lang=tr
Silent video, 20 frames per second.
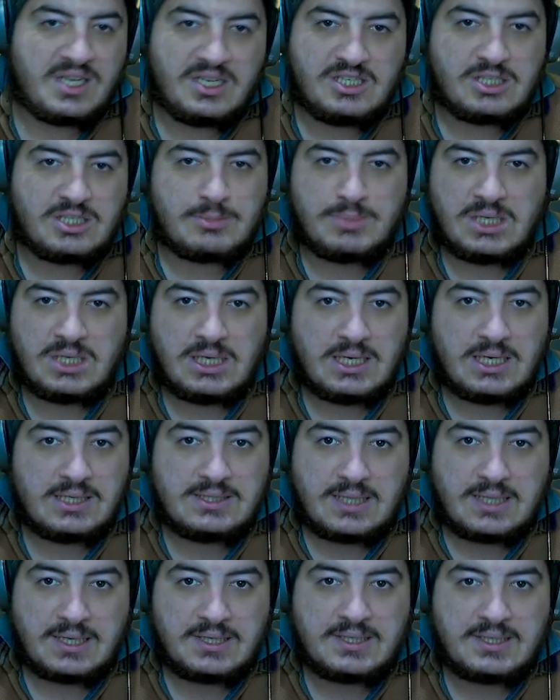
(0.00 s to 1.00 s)
eşit
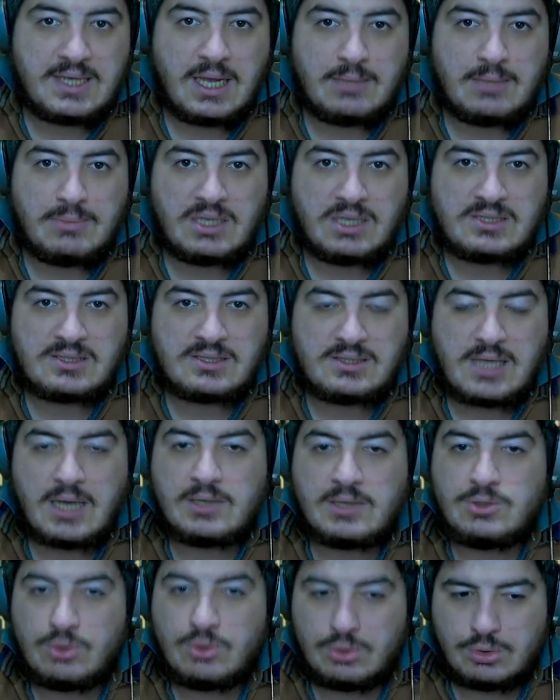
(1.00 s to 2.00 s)
birileri denk gelmez
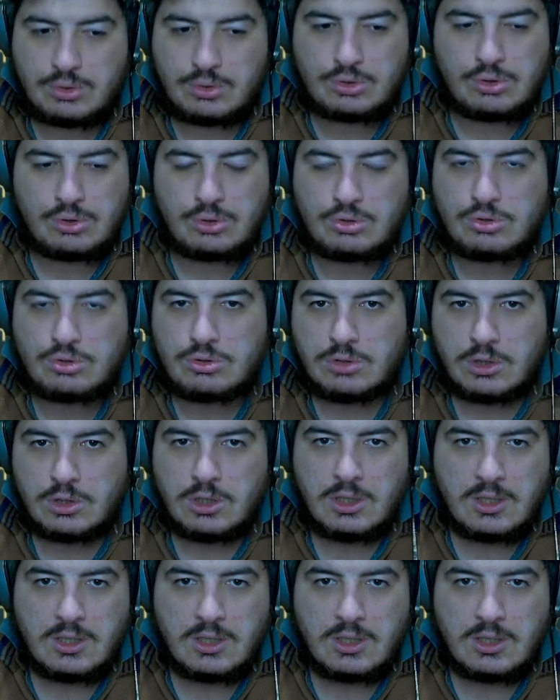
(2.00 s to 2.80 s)
her ne olursa olsun.